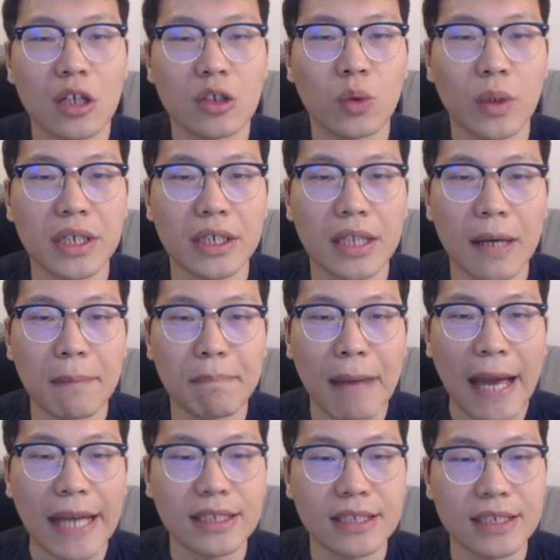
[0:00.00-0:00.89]
所以呢，
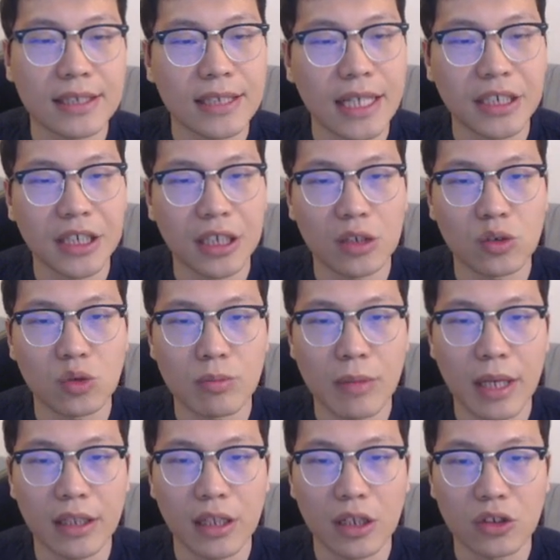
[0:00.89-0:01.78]
白棋在这个
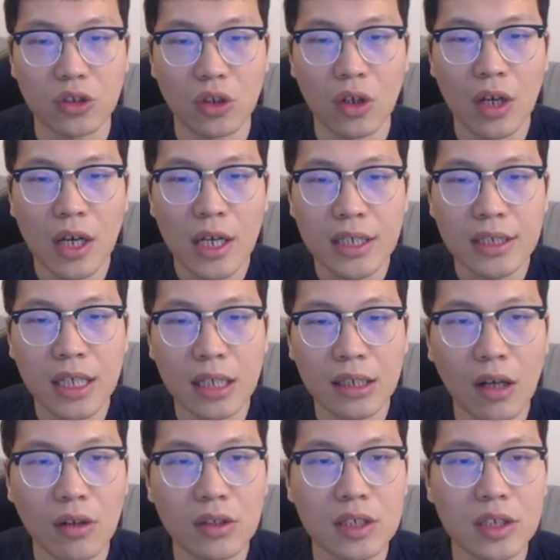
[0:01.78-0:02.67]
局面当中，
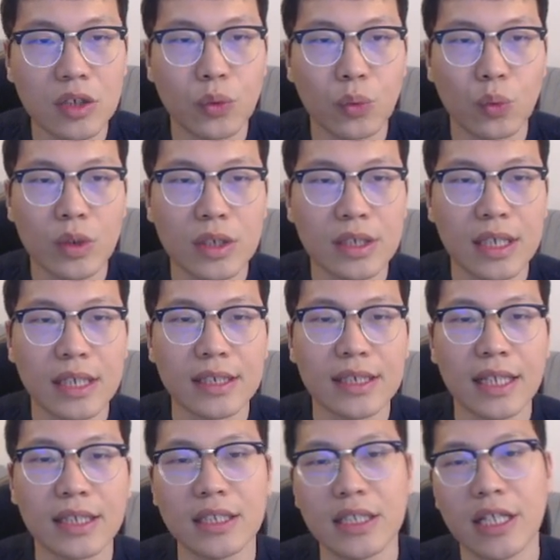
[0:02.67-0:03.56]
象到 g 五斜
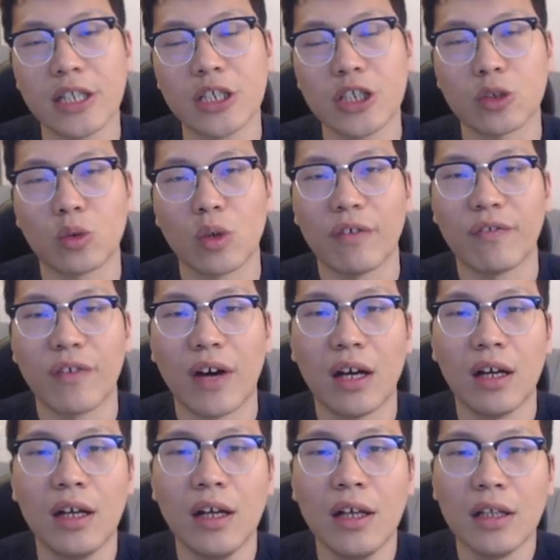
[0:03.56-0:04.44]
线牵制对
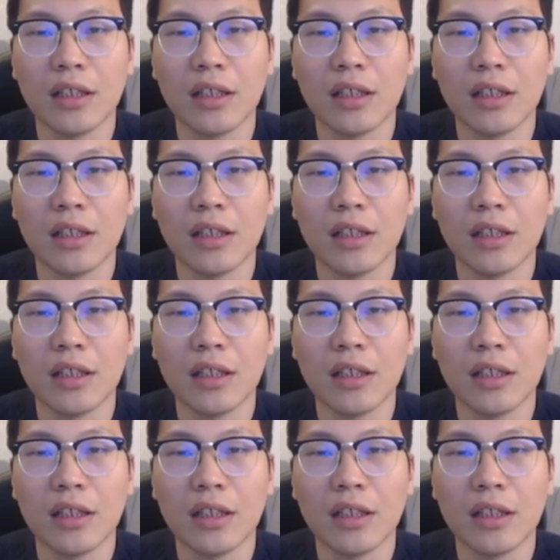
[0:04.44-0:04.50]
方。